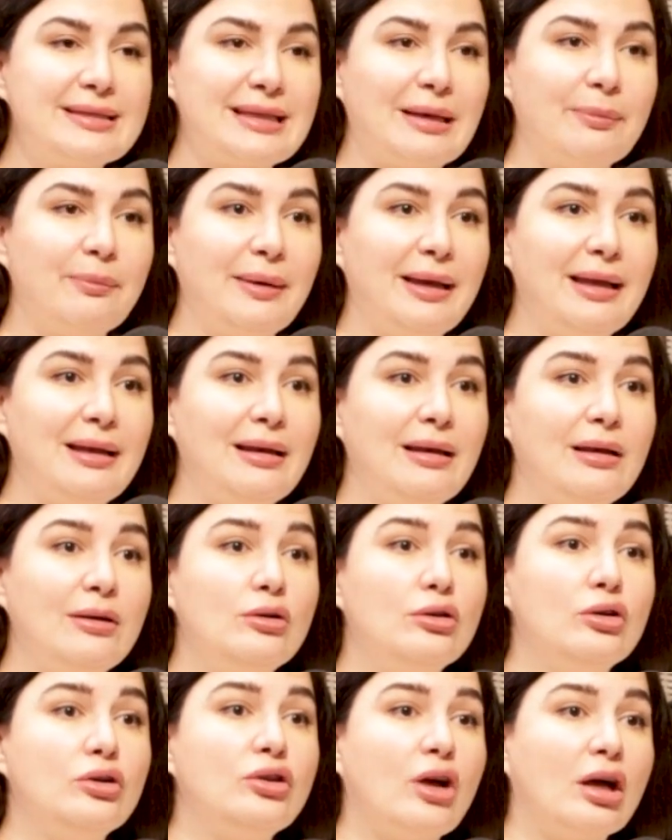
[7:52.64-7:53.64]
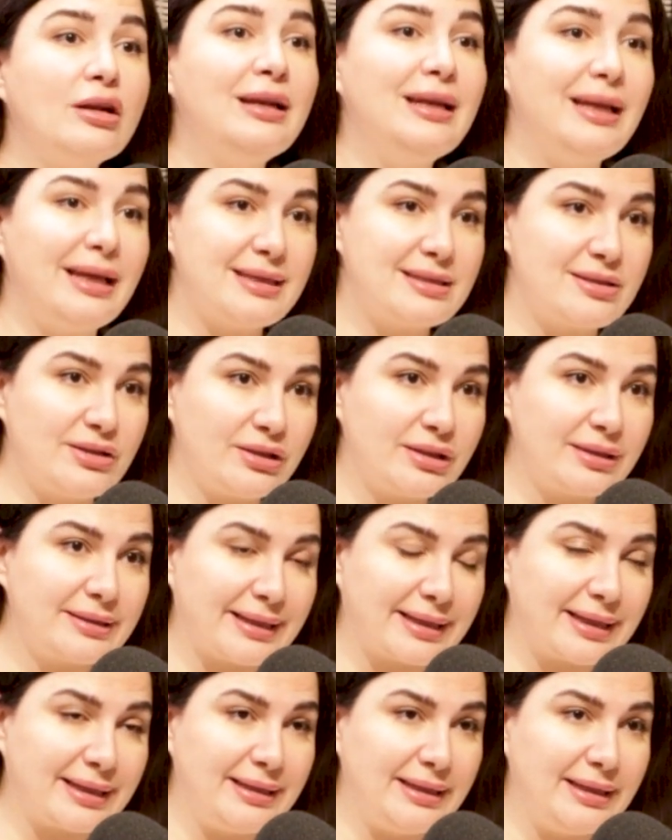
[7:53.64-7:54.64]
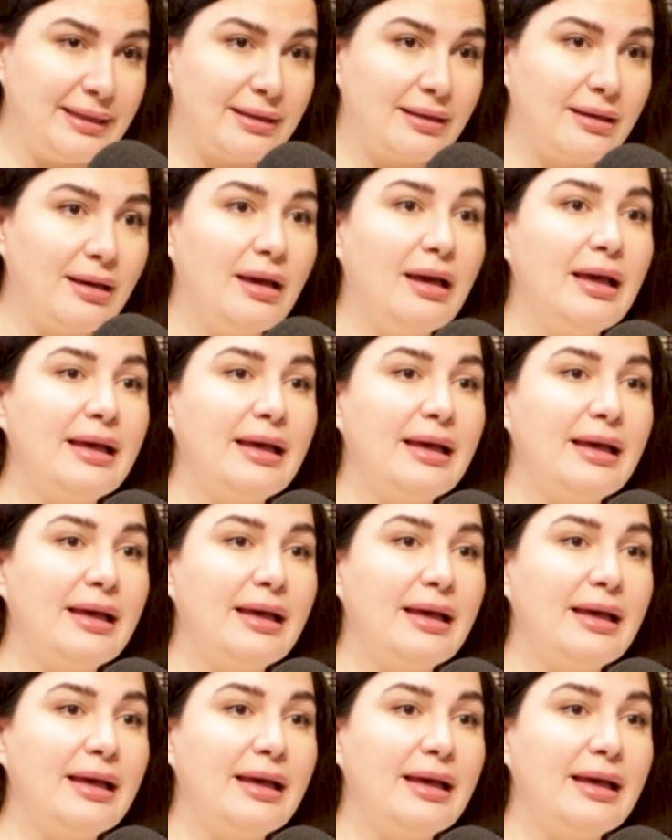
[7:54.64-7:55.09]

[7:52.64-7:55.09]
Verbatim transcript: qui s'appelle le non-laser technique